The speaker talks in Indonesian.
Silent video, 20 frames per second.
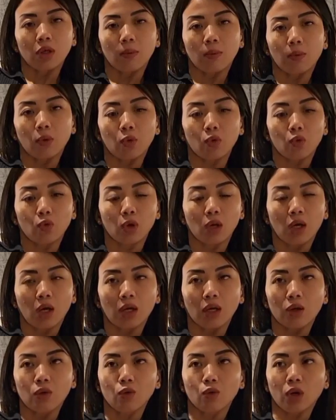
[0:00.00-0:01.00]
nggak perlu gula
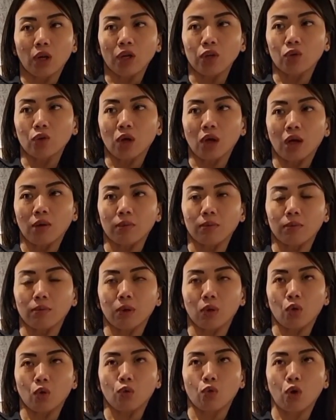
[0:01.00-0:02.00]
karena gula itu akan
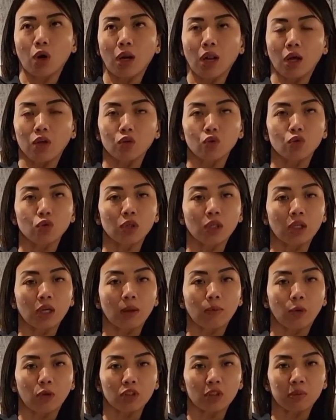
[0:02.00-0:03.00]
berhubungan langsung
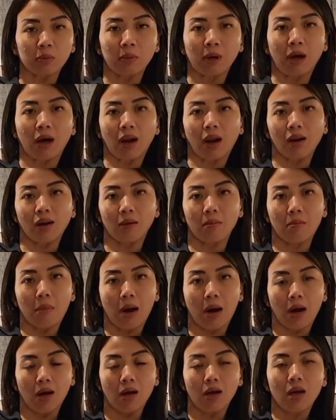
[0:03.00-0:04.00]
dengan proses pembakaran
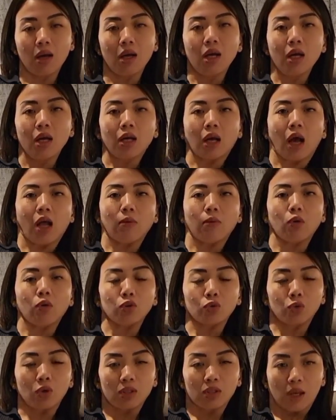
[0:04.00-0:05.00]
lemak karbo
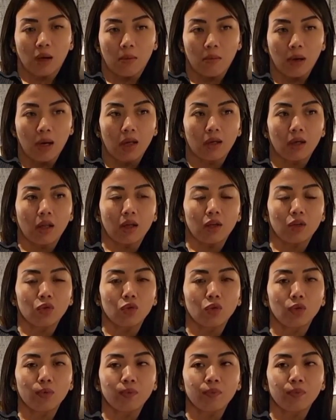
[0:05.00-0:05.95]
juga sama dan itu